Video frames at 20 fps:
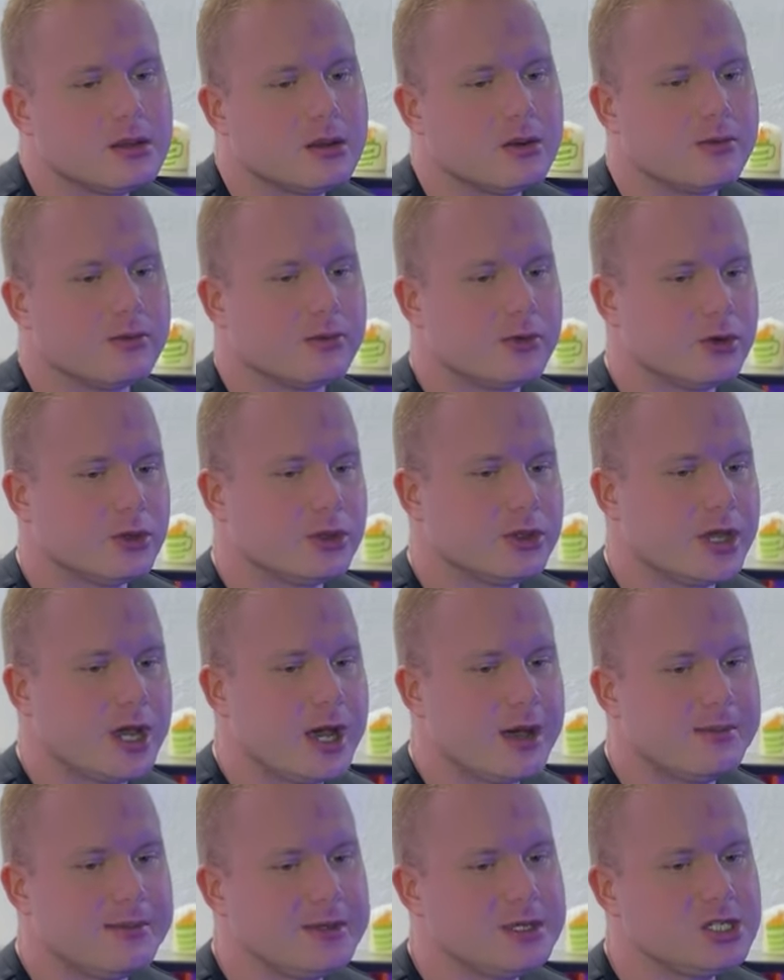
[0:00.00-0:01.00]
Вот.
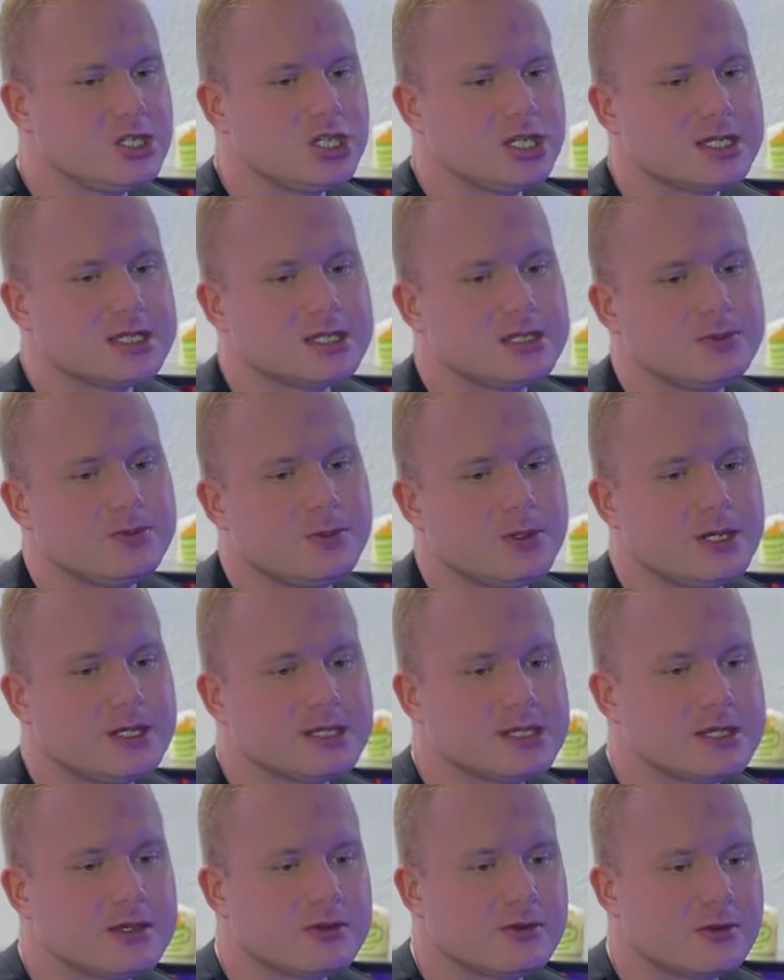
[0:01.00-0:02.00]
А мы сейчас
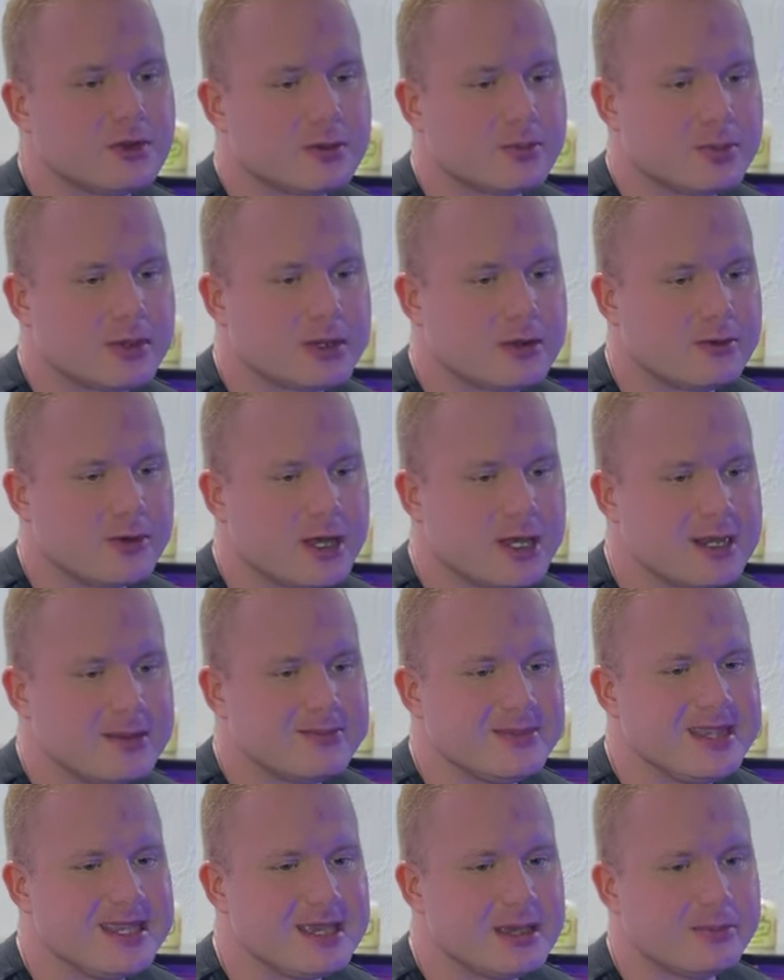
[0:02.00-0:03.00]
дифференцированно
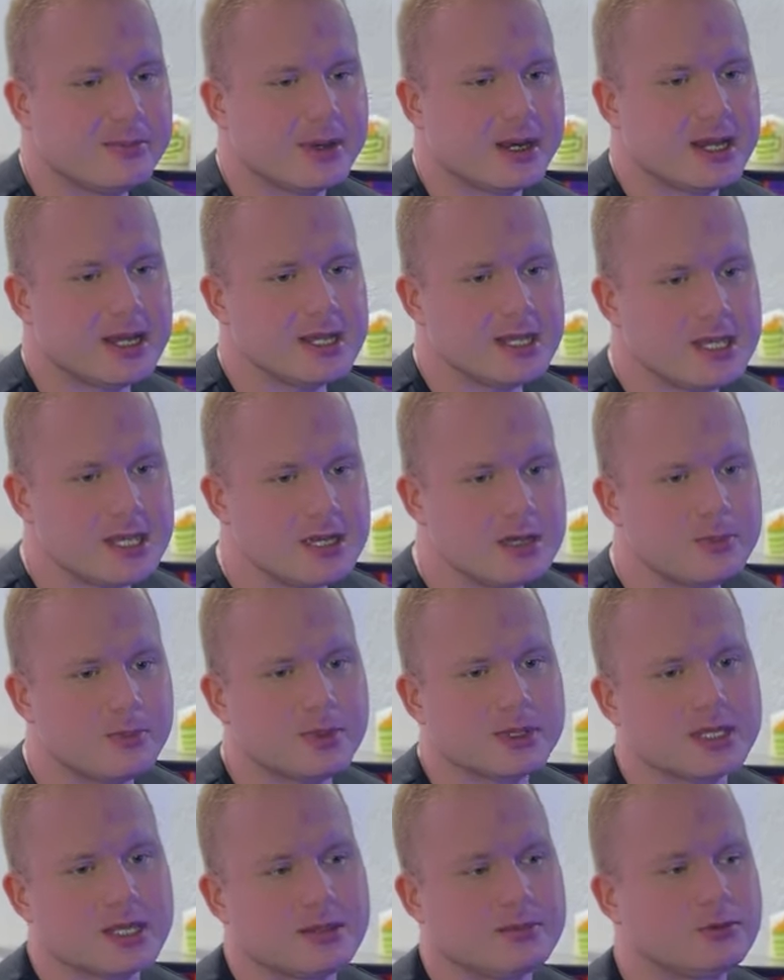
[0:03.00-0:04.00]
поговорим не про них,
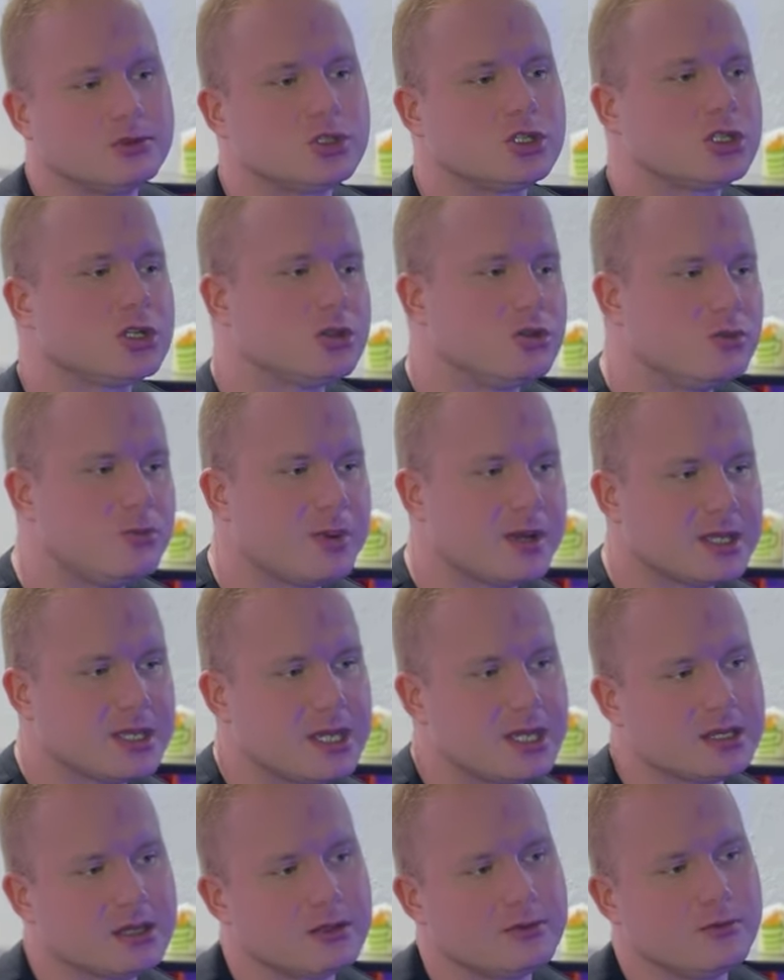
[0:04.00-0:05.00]
потому что, ну,
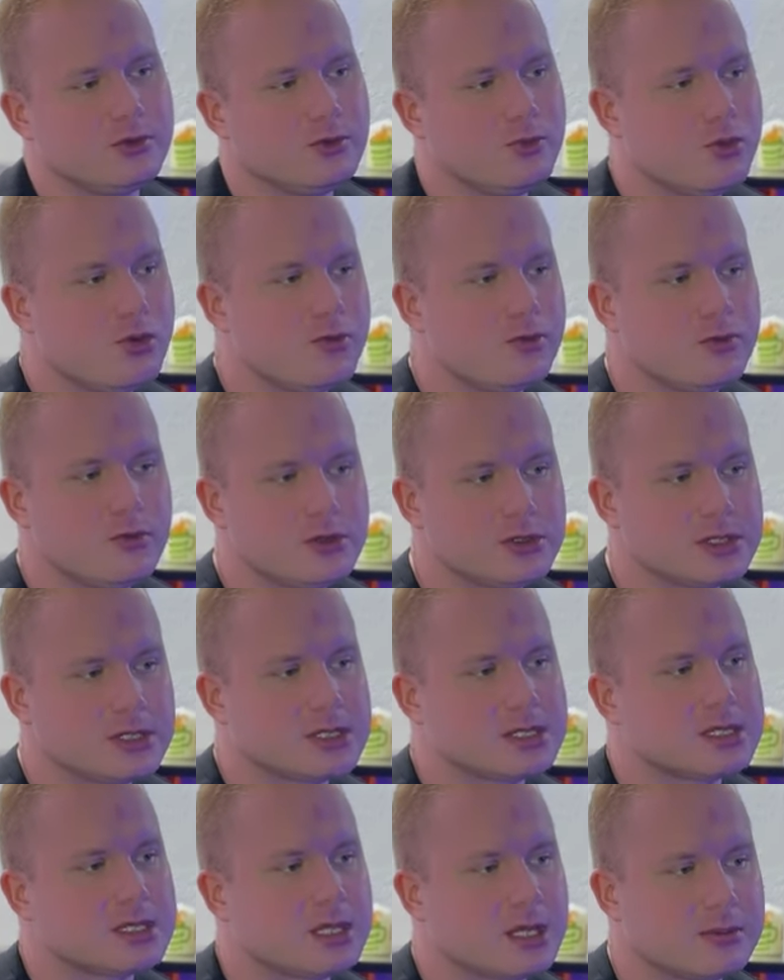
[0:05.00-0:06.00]
понятно, в любом
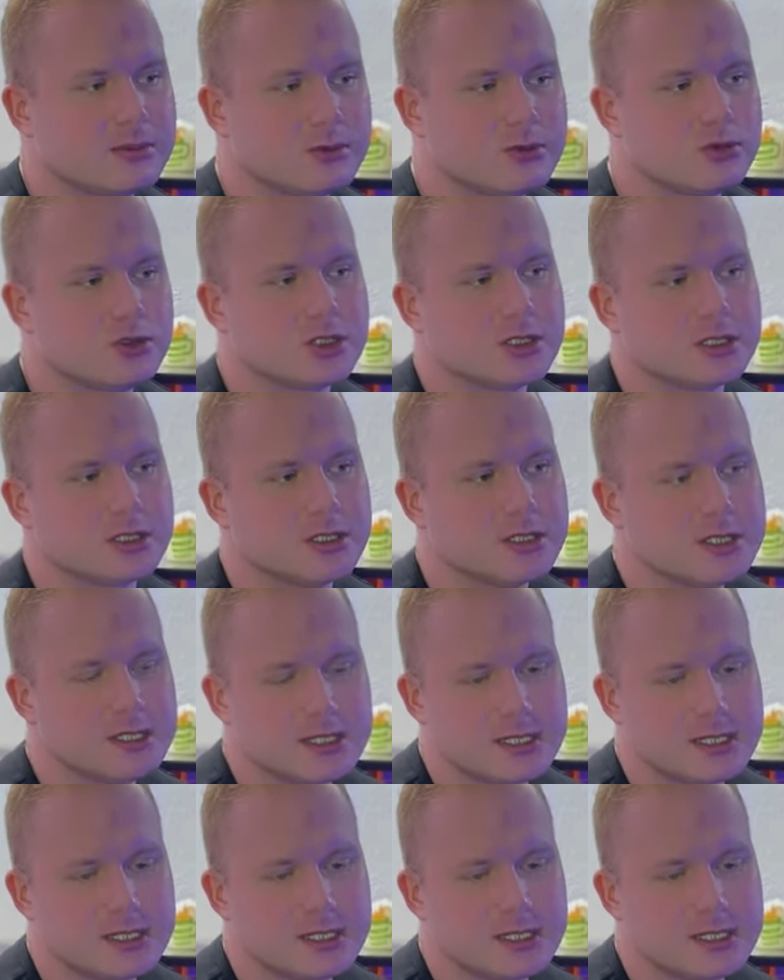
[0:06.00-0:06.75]
возрасте там нужно